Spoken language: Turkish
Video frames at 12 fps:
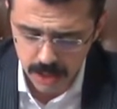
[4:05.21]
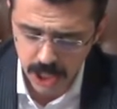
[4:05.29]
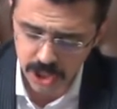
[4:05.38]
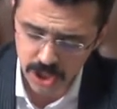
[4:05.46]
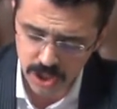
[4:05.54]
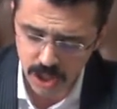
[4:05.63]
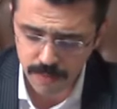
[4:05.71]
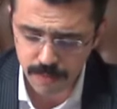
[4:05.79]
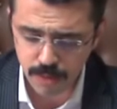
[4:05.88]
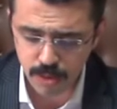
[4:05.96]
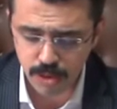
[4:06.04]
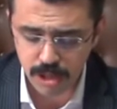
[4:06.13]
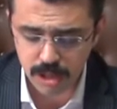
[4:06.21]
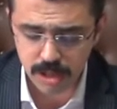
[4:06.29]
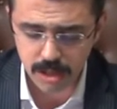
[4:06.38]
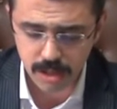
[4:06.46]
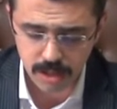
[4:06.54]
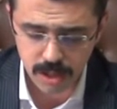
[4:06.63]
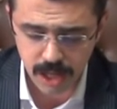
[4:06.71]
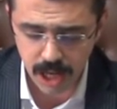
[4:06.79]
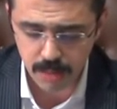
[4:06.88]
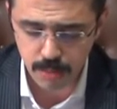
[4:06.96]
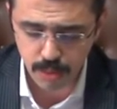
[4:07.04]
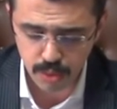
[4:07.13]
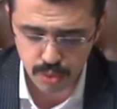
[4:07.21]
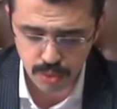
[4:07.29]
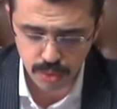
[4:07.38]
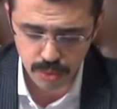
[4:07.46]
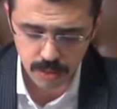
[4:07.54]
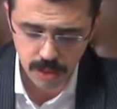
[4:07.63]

Eşi cevap veriyor hiç yer boncuk.